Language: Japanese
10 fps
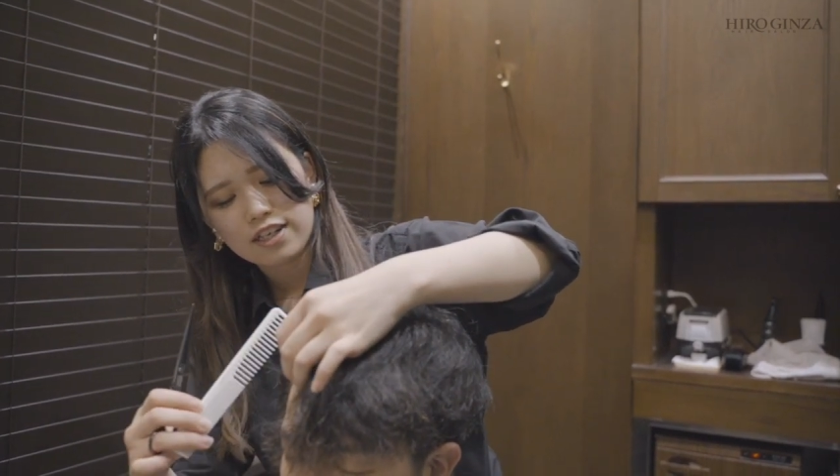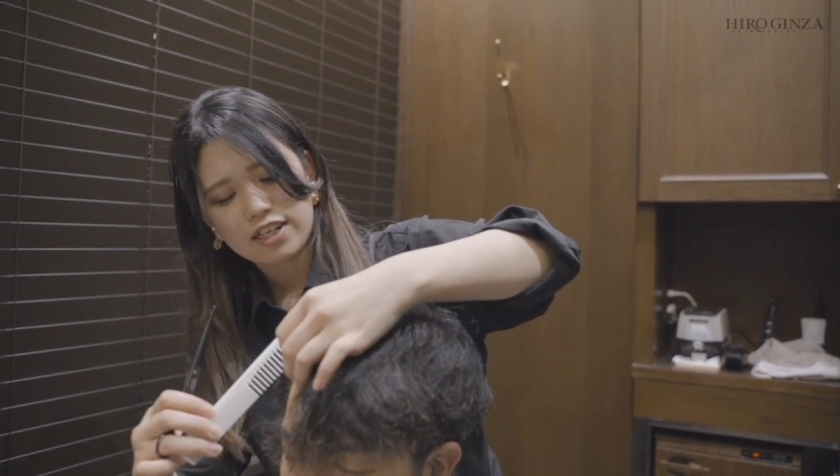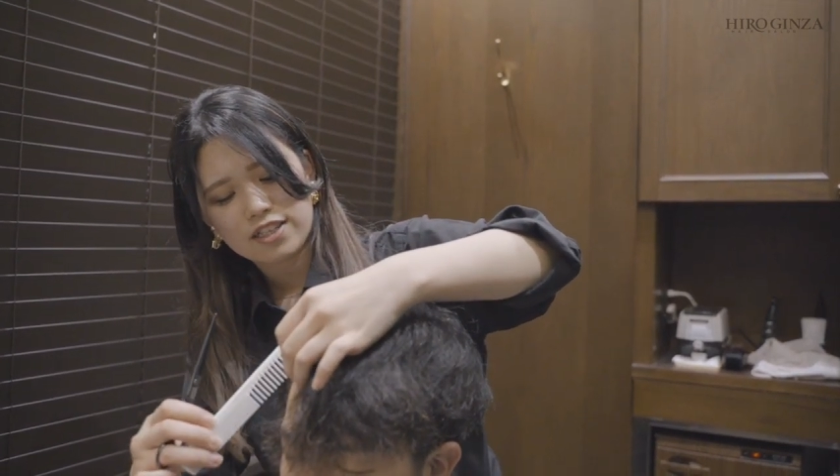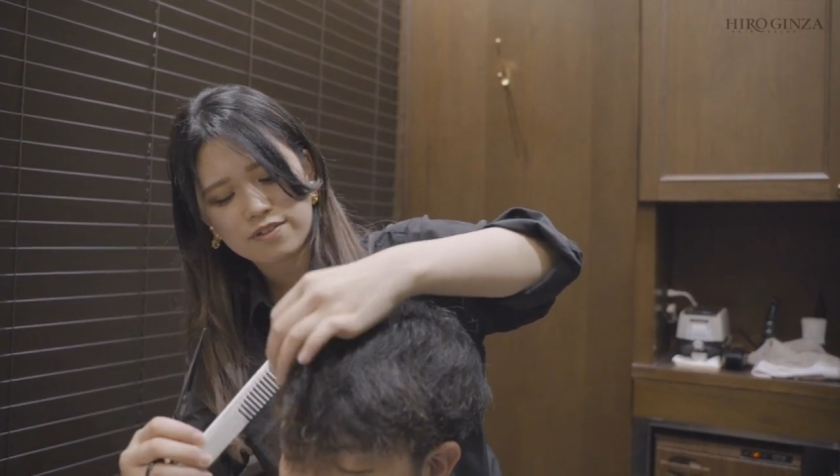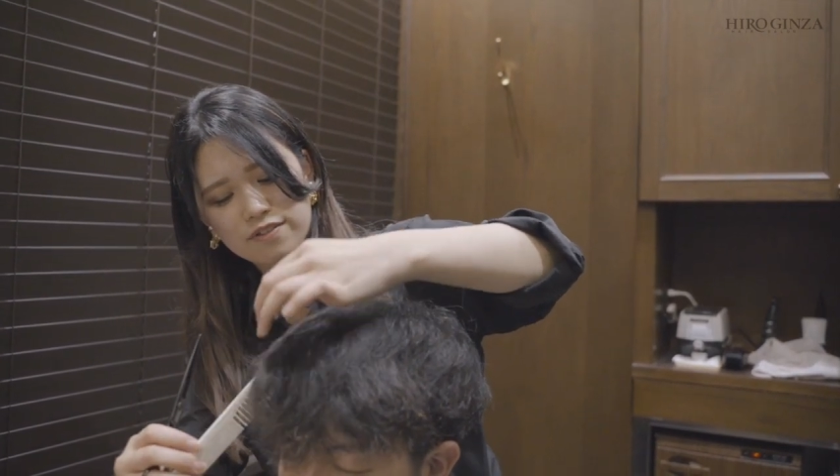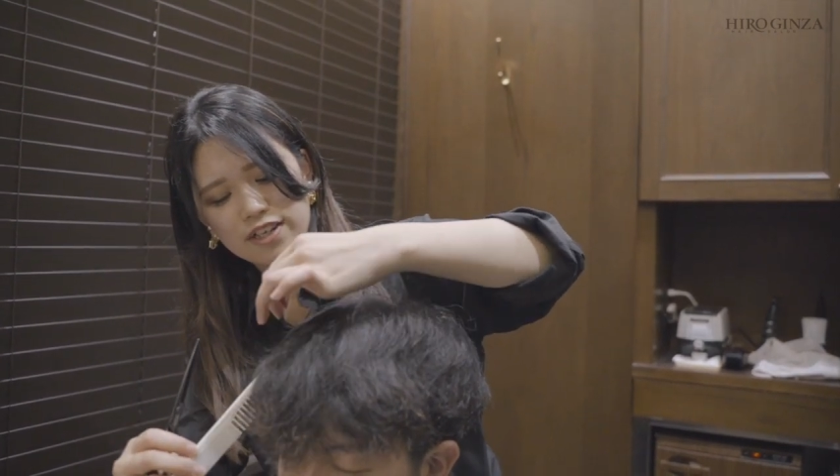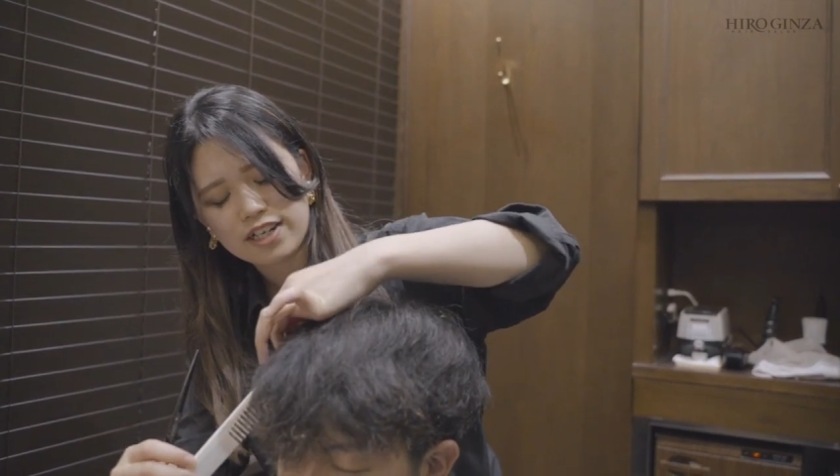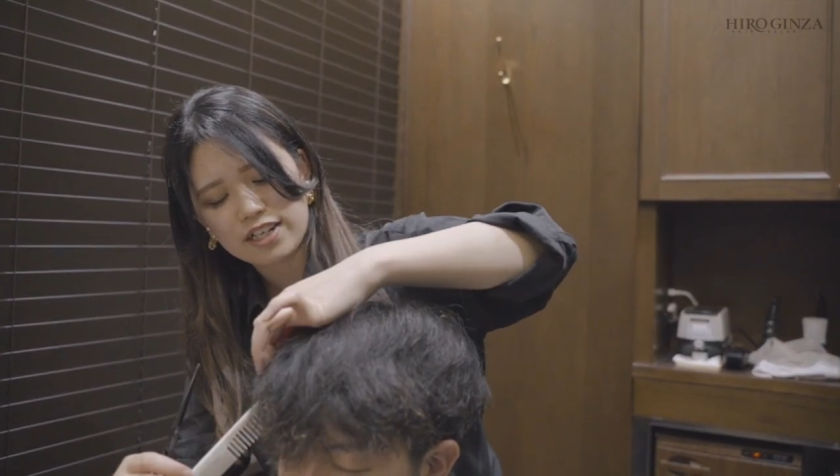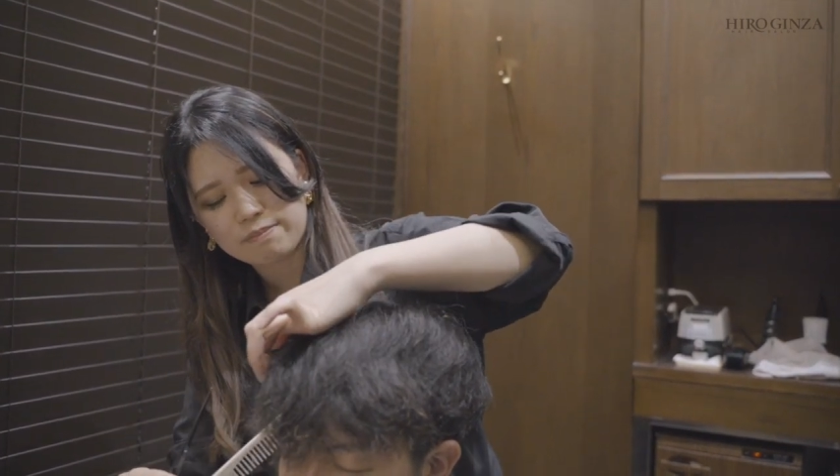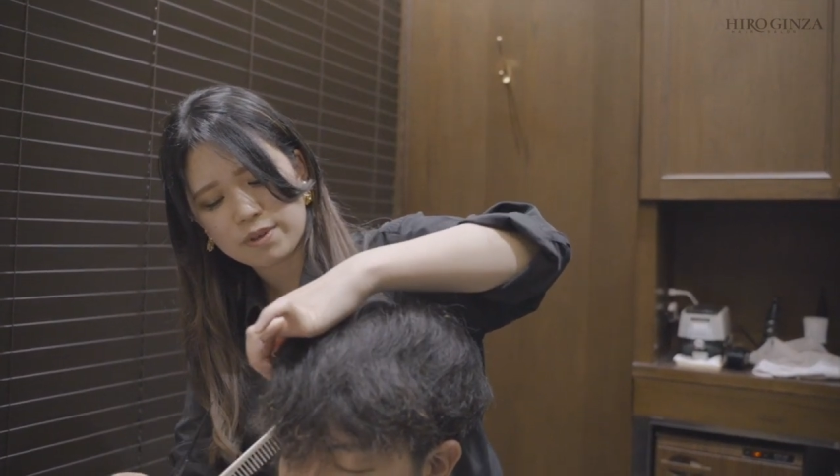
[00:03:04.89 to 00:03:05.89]
あと
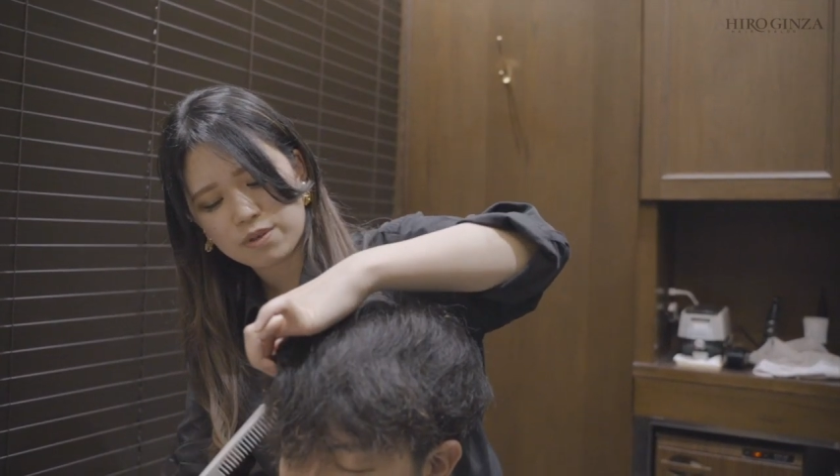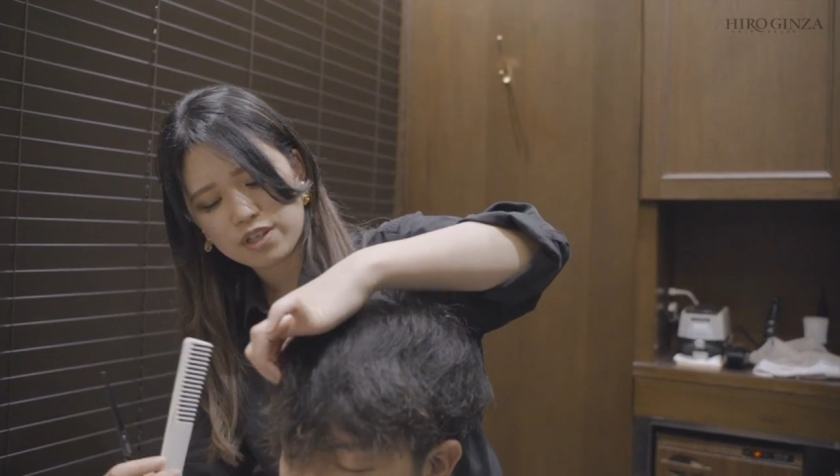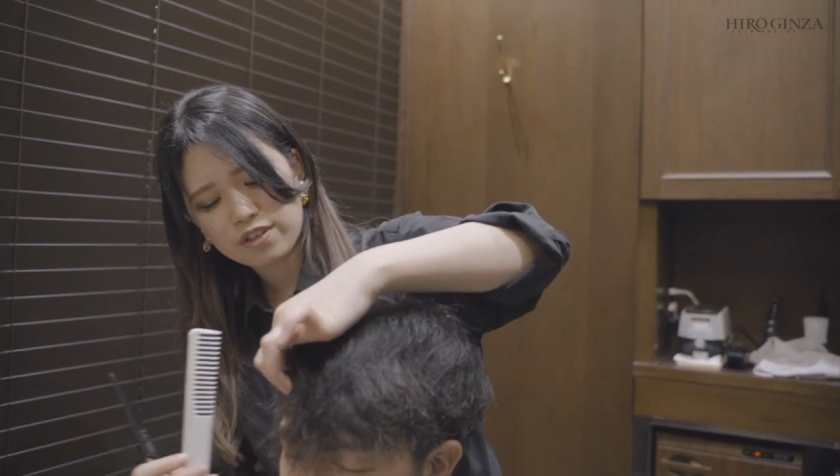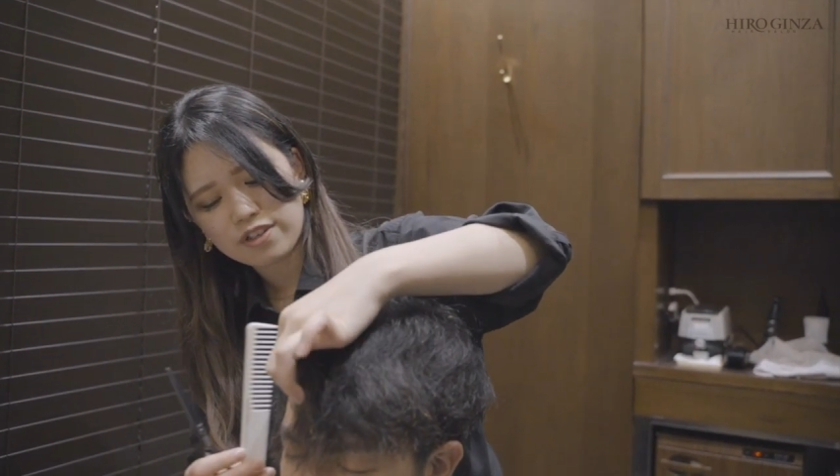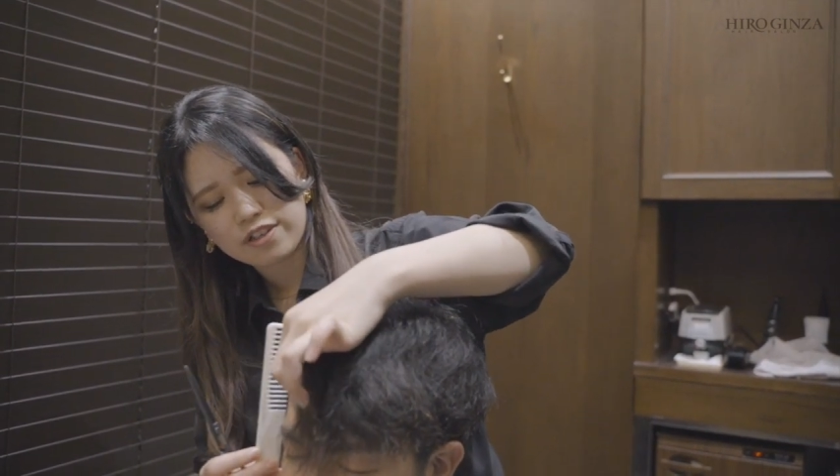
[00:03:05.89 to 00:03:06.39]
はやっぱお給